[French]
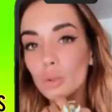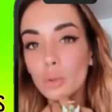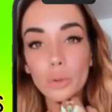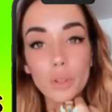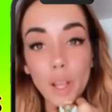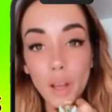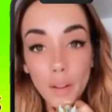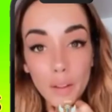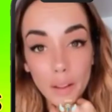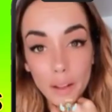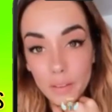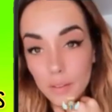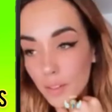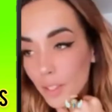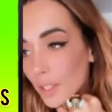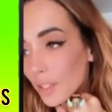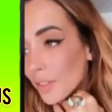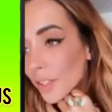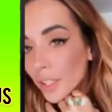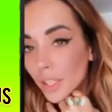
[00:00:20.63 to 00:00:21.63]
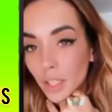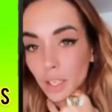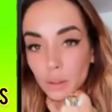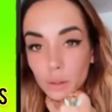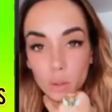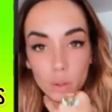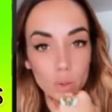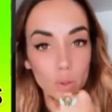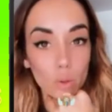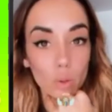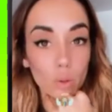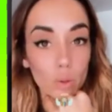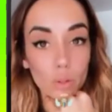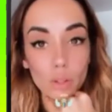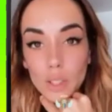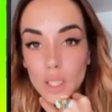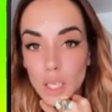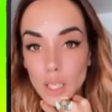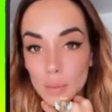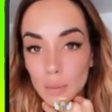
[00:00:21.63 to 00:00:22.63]
donner un avis, dire quelque
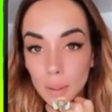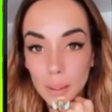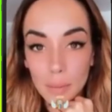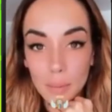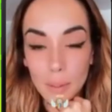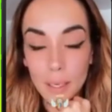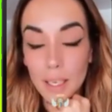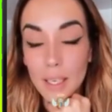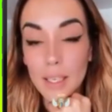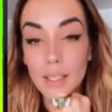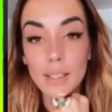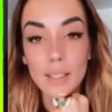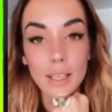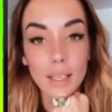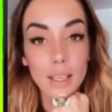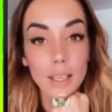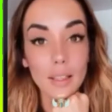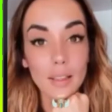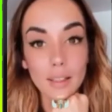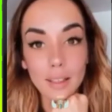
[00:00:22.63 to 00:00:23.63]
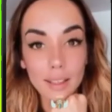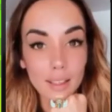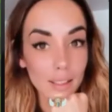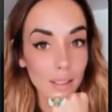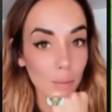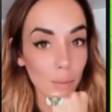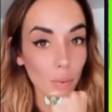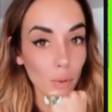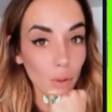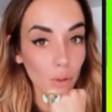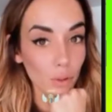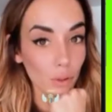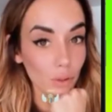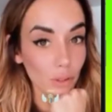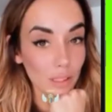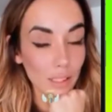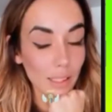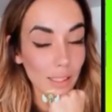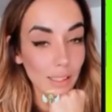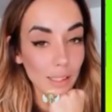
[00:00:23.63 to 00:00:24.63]
chose, s'exprimer. C'est très
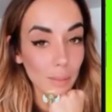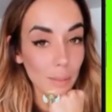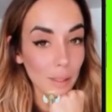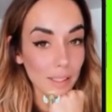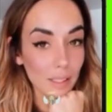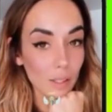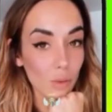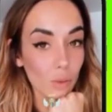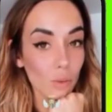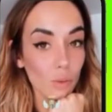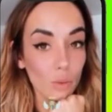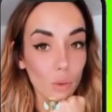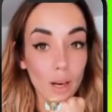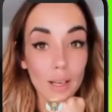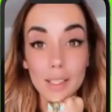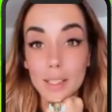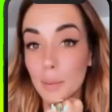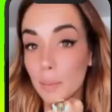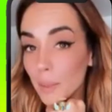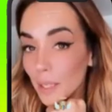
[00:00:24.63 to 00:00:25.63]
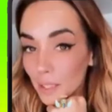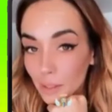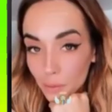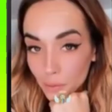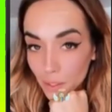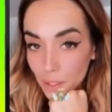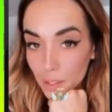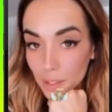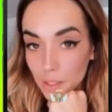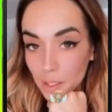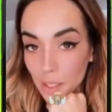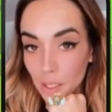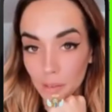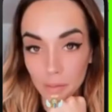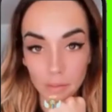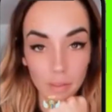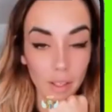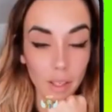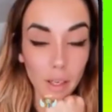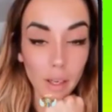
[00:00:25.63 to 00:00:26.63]
important ce qui s'est passé ce soir. C'est magnifique ce
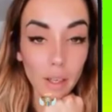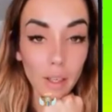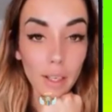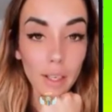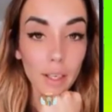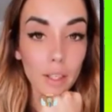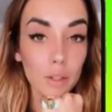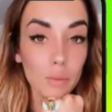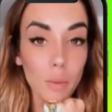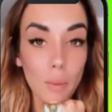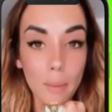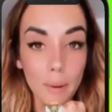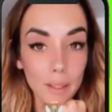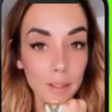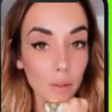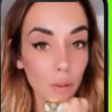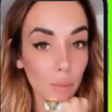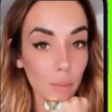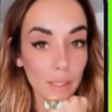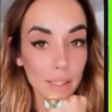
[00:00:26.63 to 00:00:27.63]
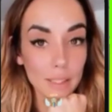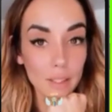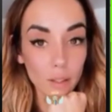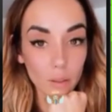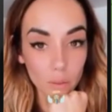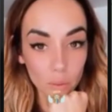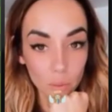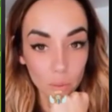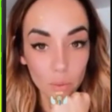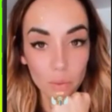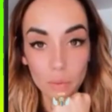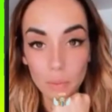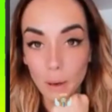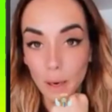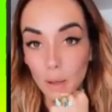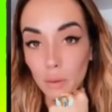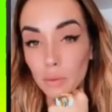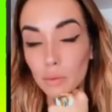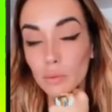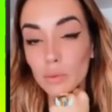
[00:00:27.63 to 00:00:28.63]
qu'il a fait. Je peux pas remettre ça en doute.
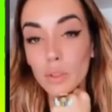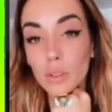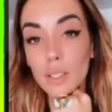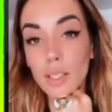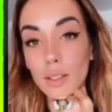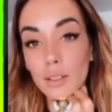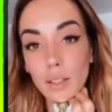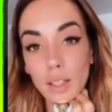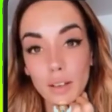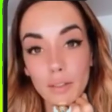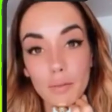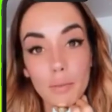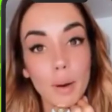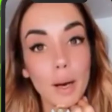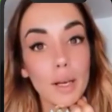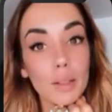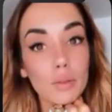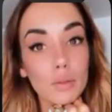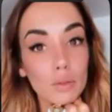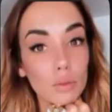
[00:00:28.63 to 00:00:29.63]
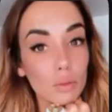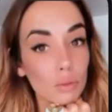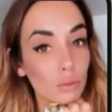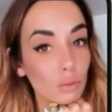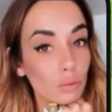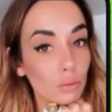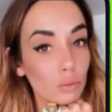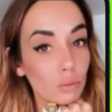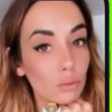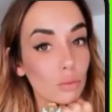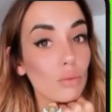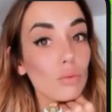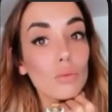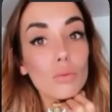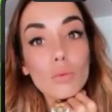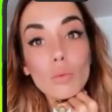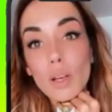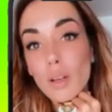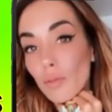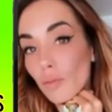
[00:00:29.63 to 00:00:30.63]
Par contre, ça n'enlève pas
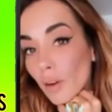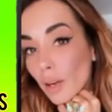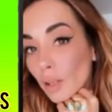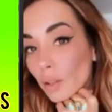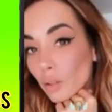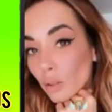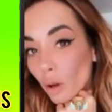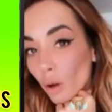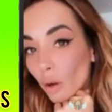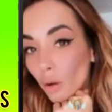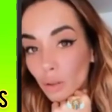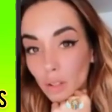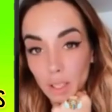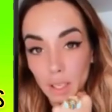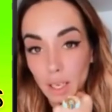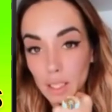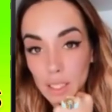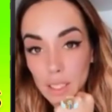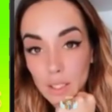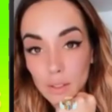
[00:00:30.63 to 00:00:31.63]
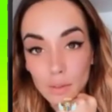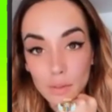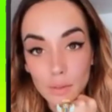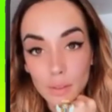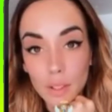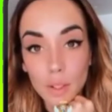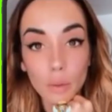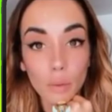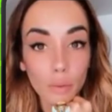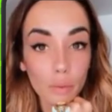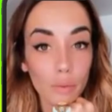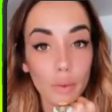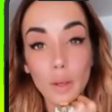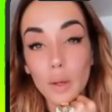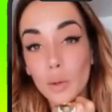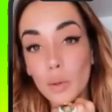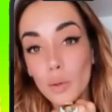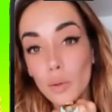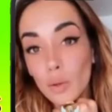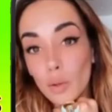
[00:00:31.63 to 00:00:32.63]
tous les facteurs négatifs qui ont
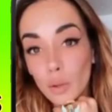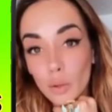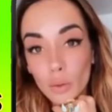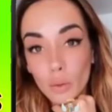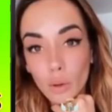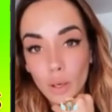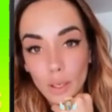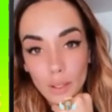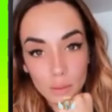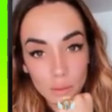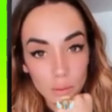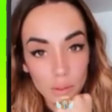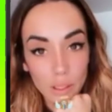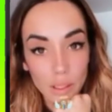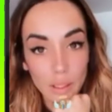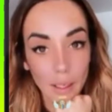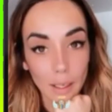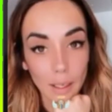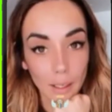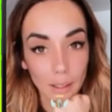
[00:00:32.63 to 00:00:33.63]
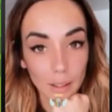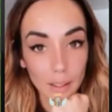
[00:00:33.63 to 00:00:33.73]
fait que notre relation s'est